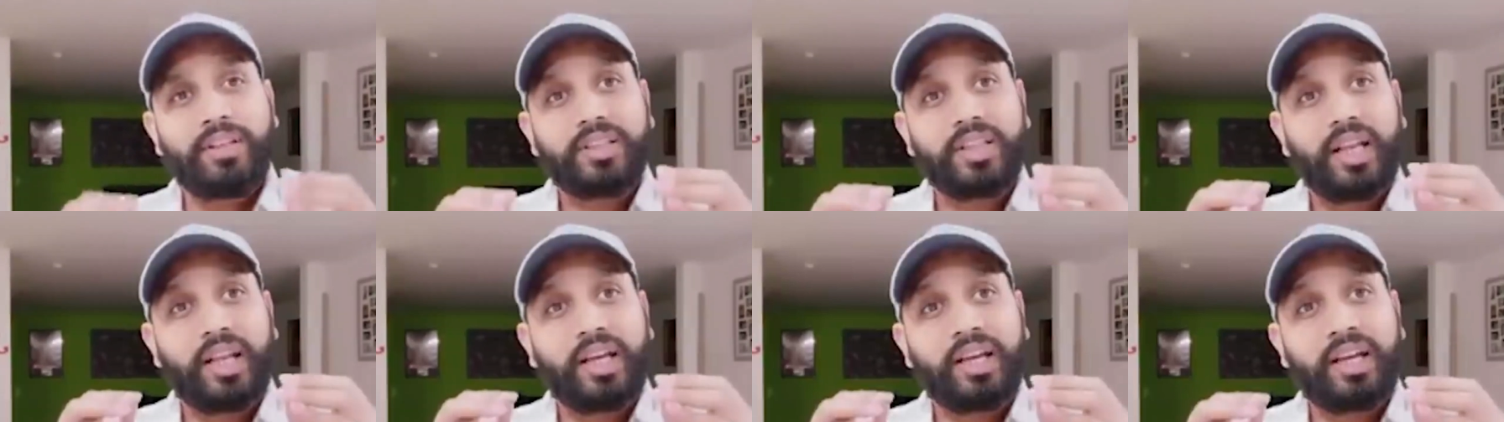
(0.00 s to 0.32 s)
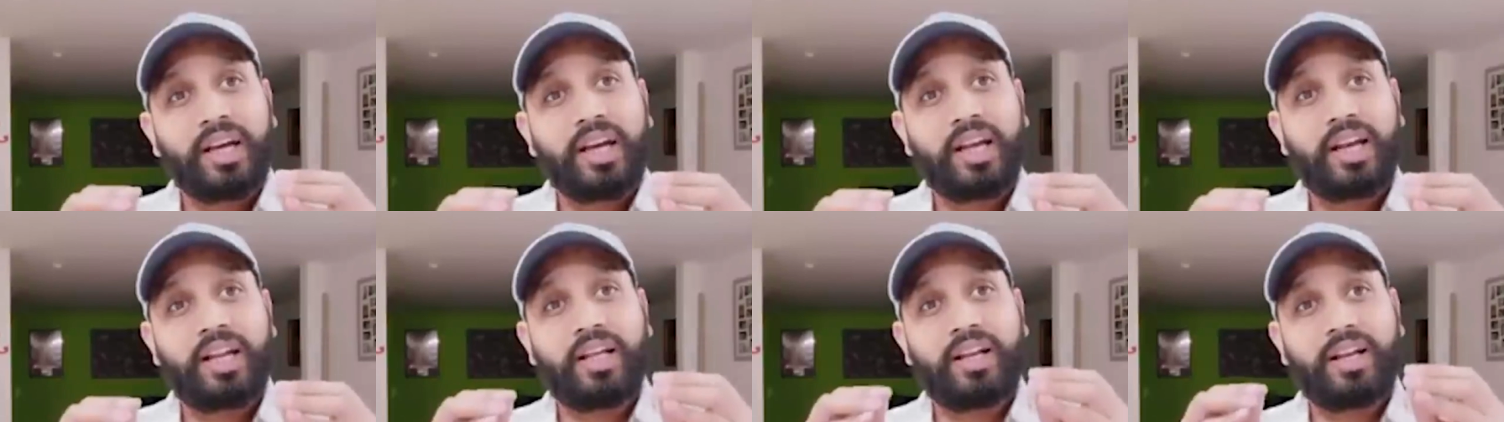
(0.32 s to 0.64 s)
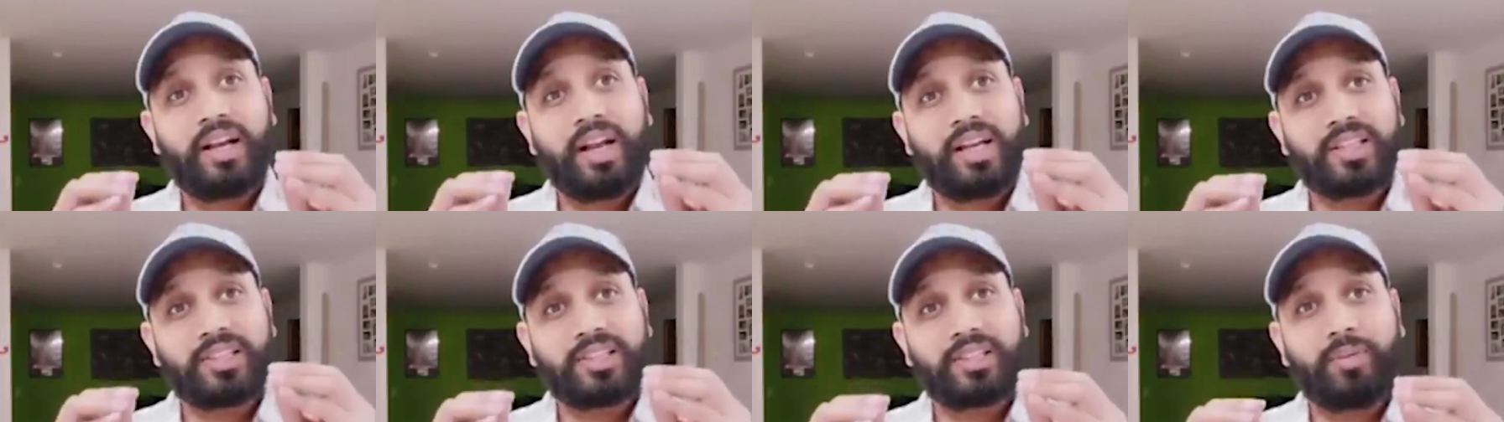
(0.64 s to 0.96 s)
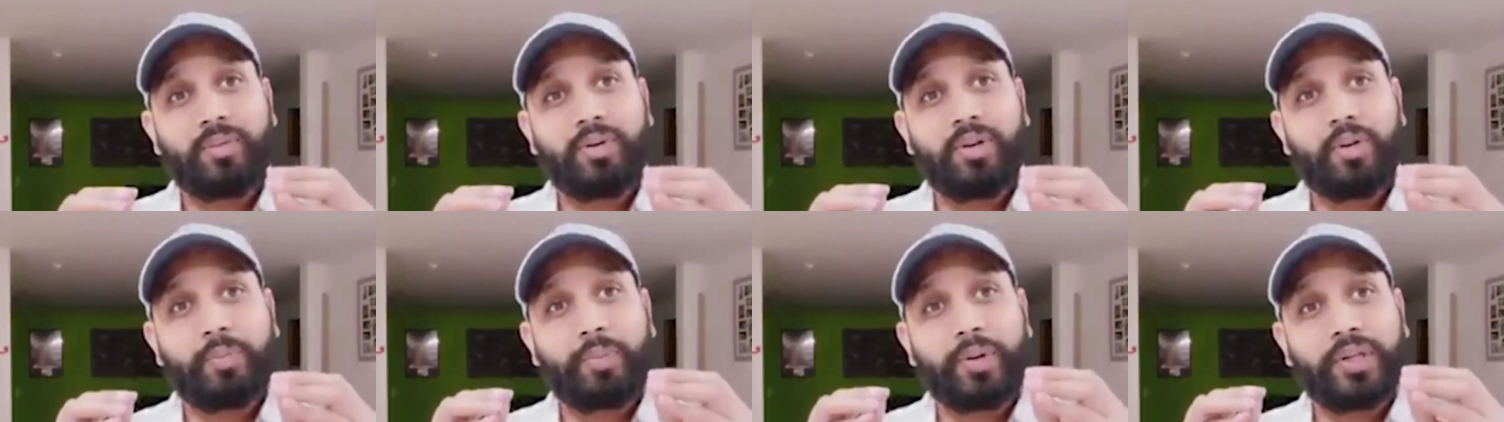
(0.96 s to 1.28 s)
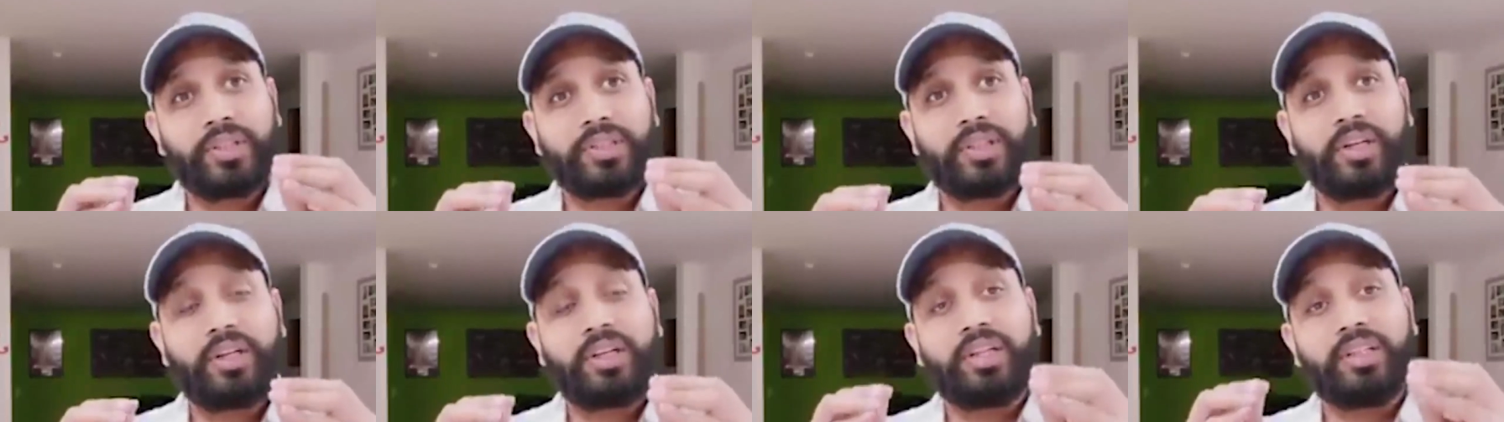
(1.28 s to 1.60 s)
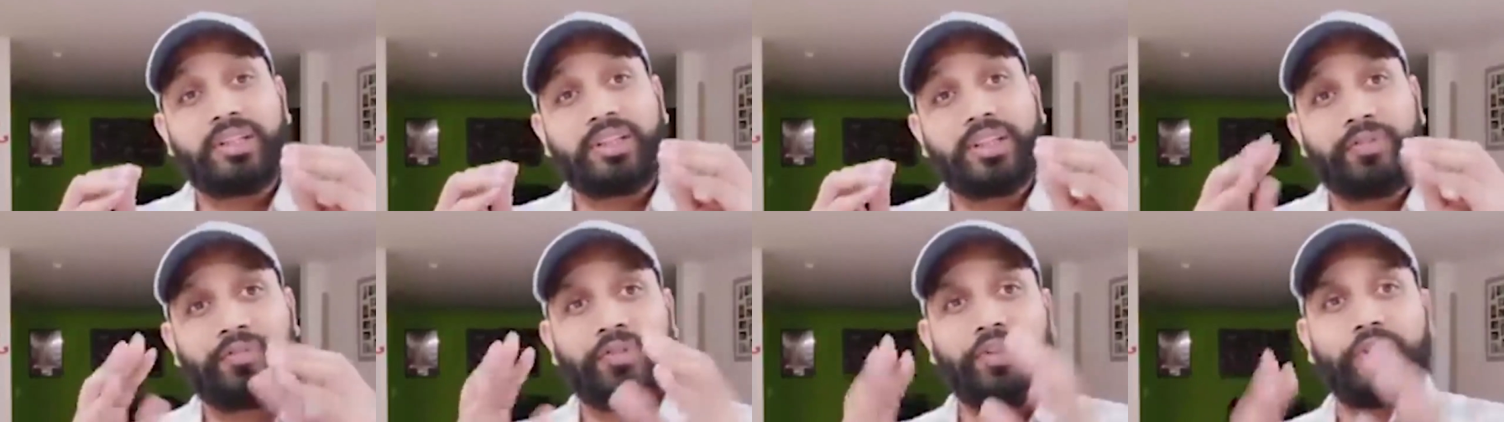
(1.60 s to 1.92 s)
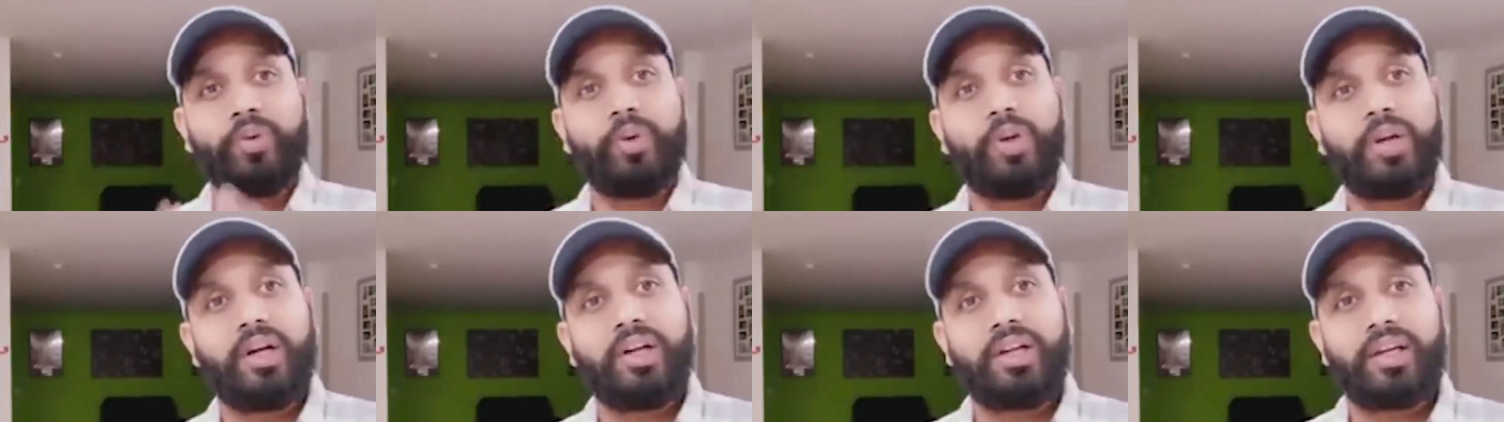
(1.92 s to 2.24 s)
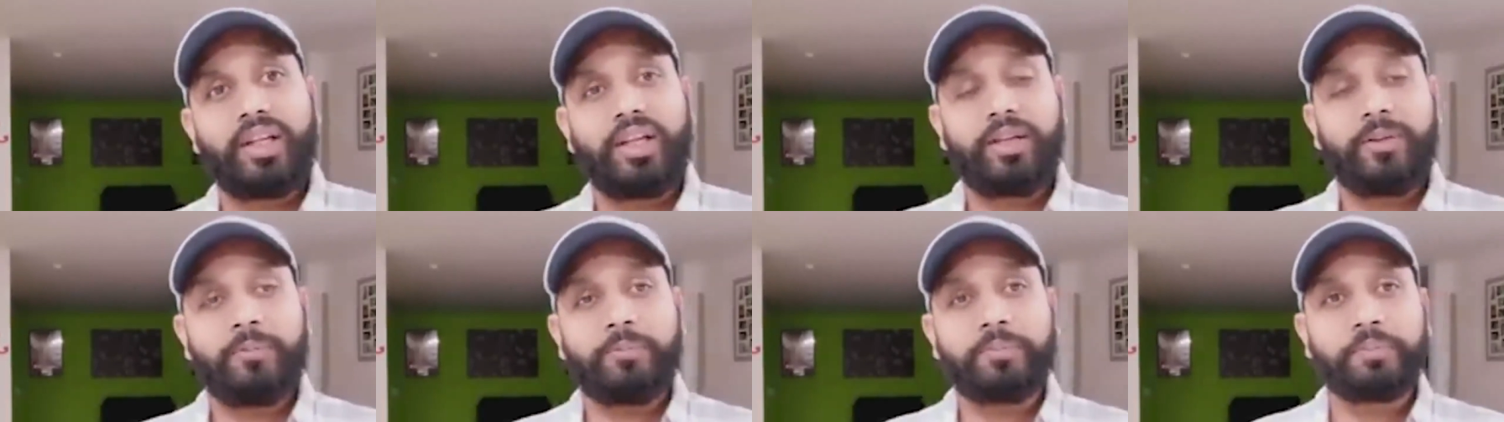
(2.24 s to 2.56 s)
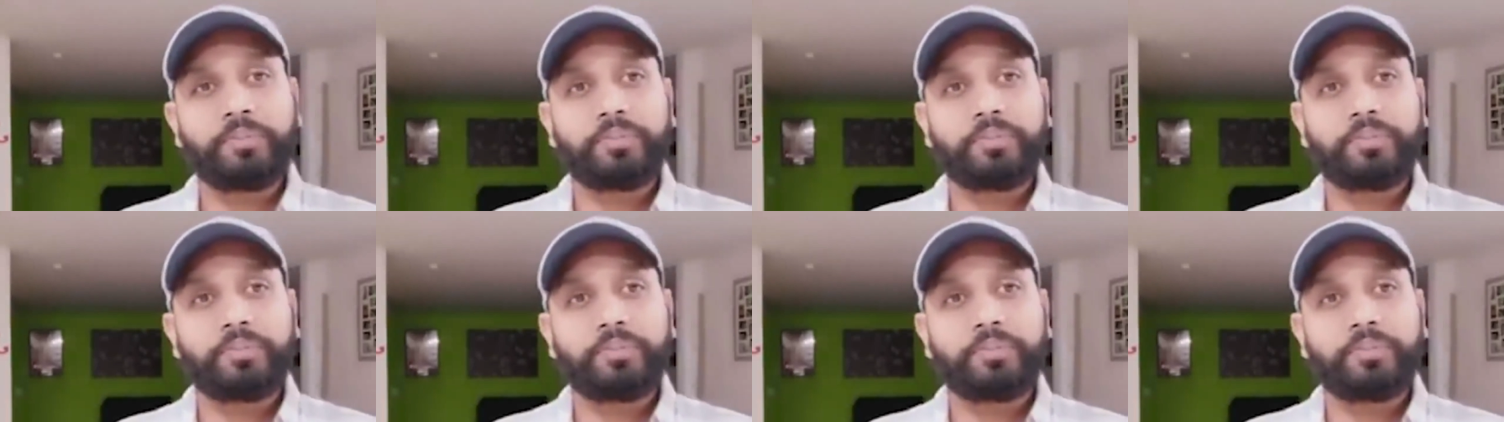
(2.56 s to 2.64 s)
తెలంగాణ రాష్ట్రంలో ప్రజలు ఎంత అంటే